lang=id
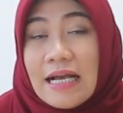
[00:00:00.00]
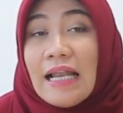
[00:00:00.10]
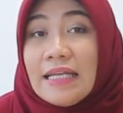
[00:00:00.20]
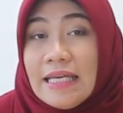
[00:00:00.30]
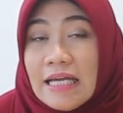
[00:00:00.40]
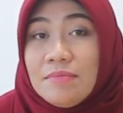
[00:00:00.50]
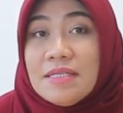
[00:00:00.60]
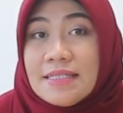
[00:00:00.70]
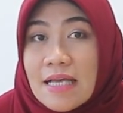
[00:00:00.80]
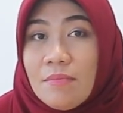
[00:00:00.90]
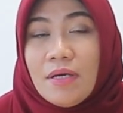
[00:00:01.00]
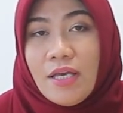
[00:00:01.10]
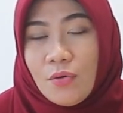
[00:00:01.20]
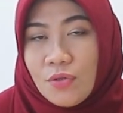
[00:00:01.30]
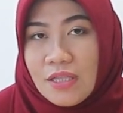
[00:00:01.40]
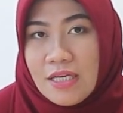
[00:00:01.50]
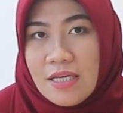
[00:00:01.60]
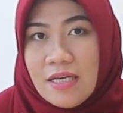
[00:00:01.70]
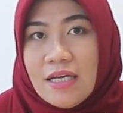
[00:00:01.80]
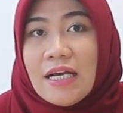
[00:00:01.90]
kalian bisa
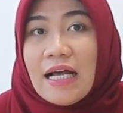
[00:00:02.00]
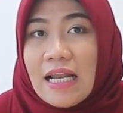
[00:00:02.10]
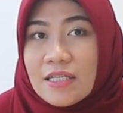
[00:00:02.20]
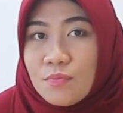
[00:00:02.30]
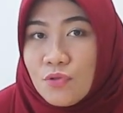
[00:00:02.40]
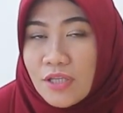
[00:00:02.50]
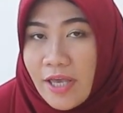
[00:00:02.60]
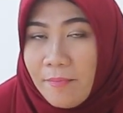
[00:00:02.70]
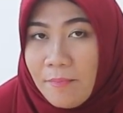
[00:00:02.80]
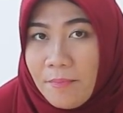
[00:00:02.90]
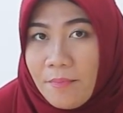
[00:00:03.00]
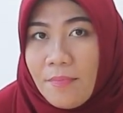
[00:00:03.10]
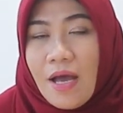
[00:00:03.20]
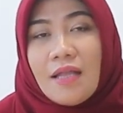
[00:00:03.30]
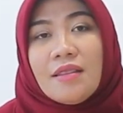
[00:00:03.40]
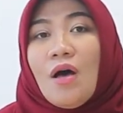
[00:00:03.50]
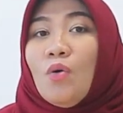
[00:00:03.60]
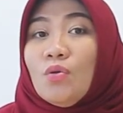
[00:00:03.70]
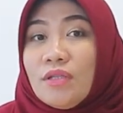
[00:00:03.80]
mengikuti kelas bootcamp atau